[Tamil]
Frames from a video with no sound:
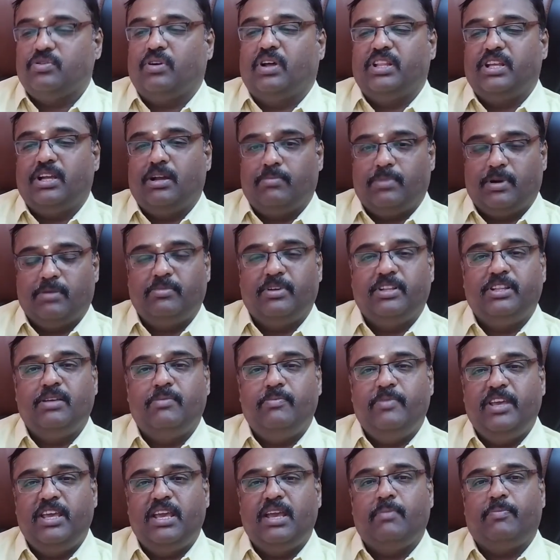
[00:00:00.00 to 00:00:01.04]
ஸோ அதுக்கப்புறம்
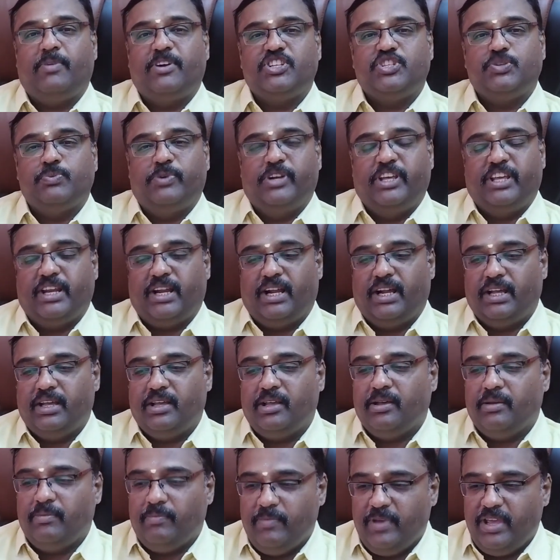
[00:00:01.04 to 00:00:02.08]
வந்து பிஏ படித்து முடிக்கிறாங்க
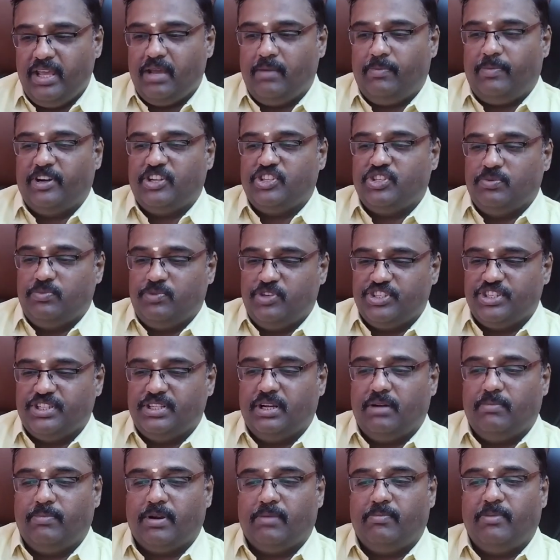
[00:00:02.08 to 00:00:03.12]
பிஏ படித்து
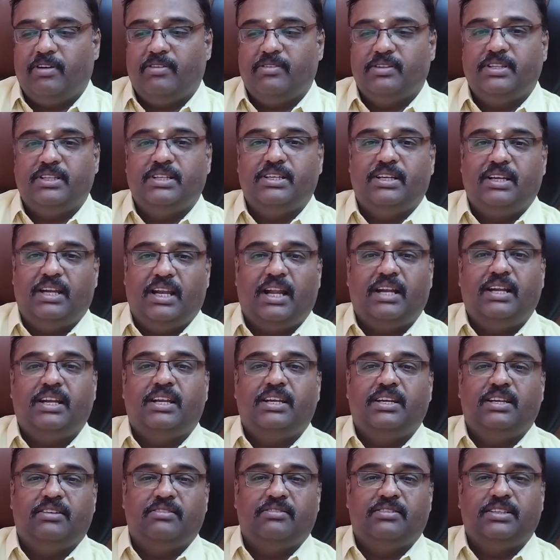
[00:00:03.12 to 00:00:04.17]
முடித்ததுக்கப்புறமா வந்து
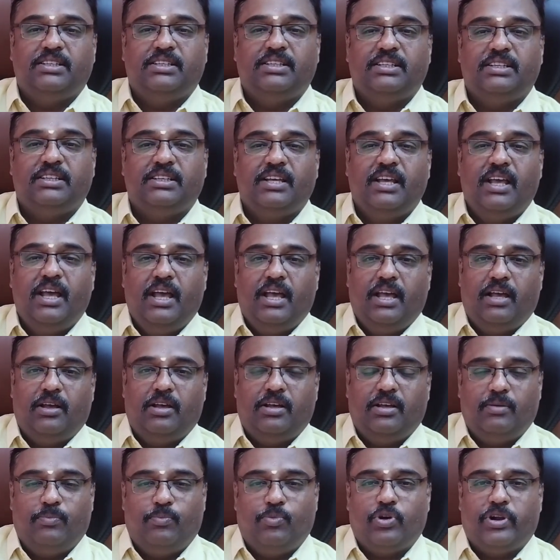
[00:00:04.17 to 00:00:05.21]
லண்டனுக்கு வந்து
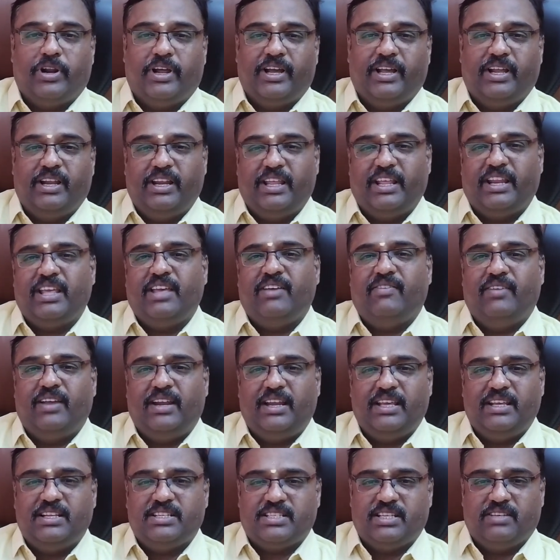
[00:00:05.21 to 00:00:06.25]
போகிறாங்க நிறைய
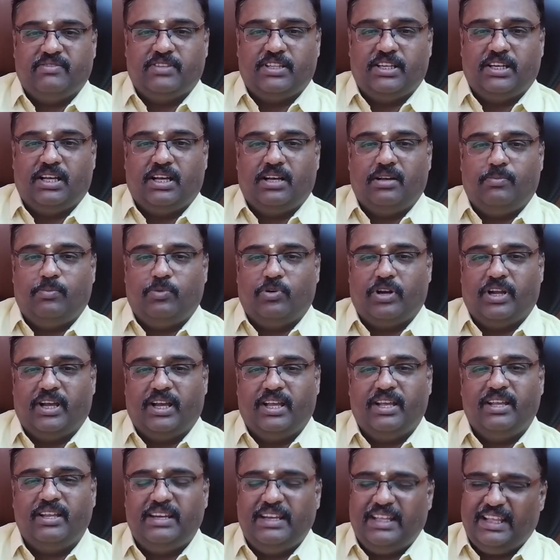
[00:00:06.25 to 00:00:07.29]
வேலைகள் செய்வதற்காக
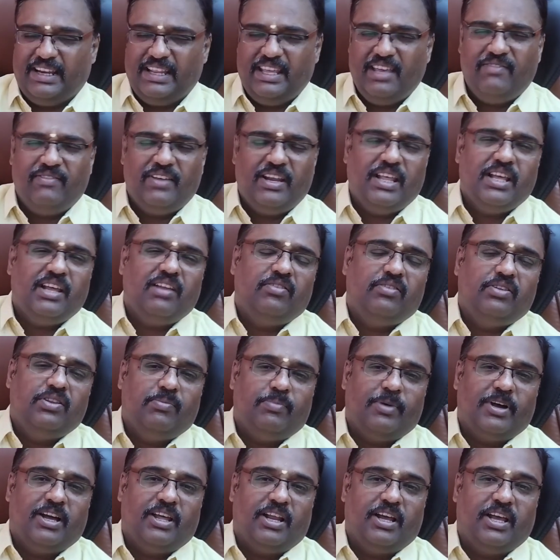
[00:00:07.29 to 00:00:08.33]
போகிறாங்க நிறைய வேலைகள்
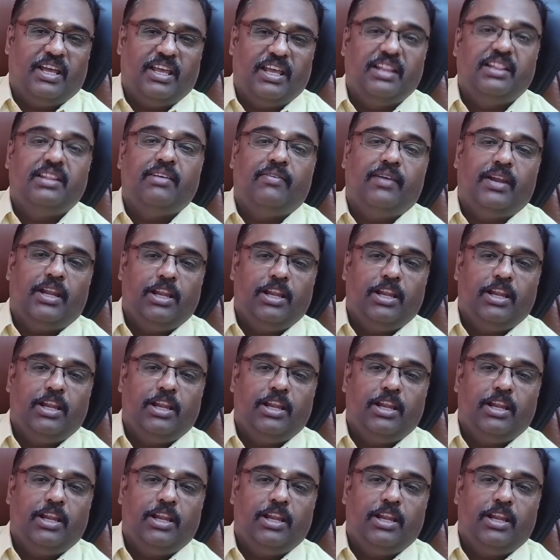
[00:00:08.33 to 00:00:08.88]
வந்து பார்க்குறாங்க எந்த